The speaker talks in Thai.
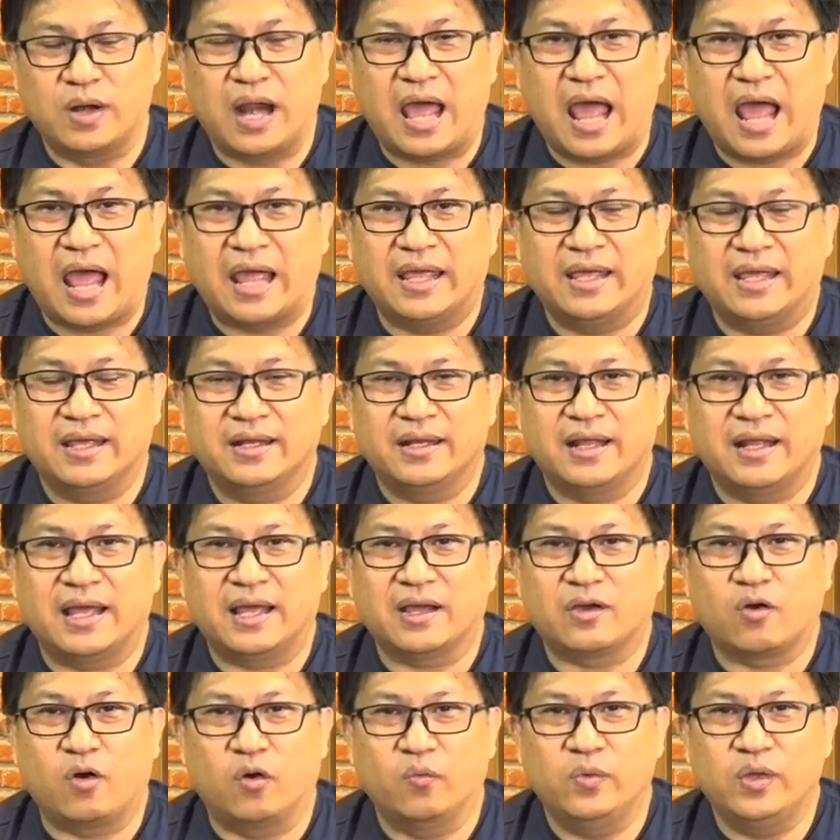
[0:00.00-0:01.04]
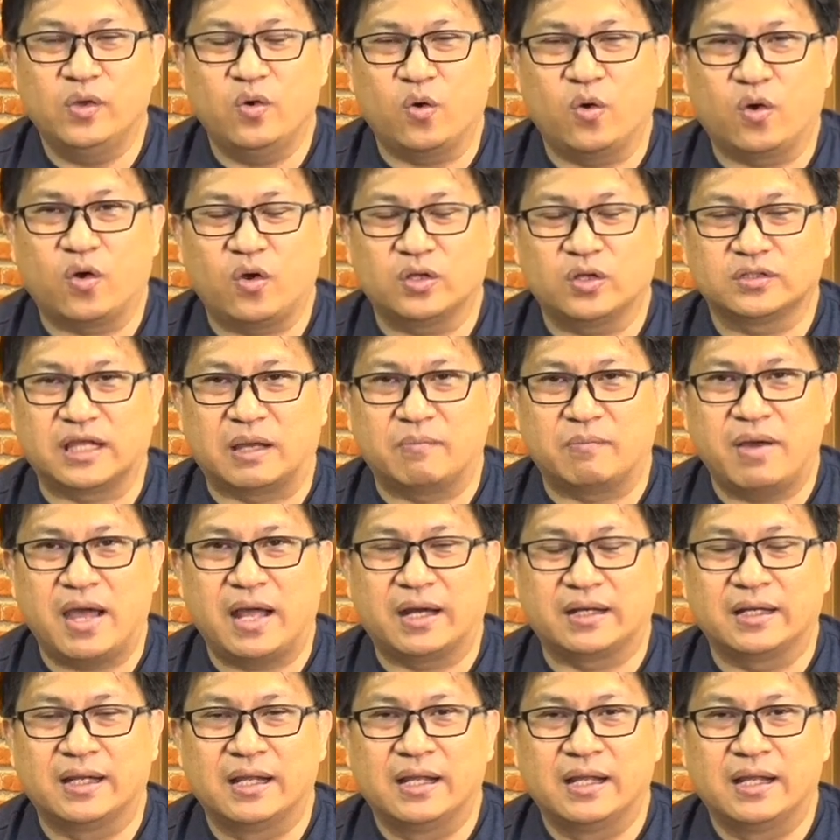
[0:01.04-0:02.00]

ไลน์นะฮะของ วี หก ก็สามารถ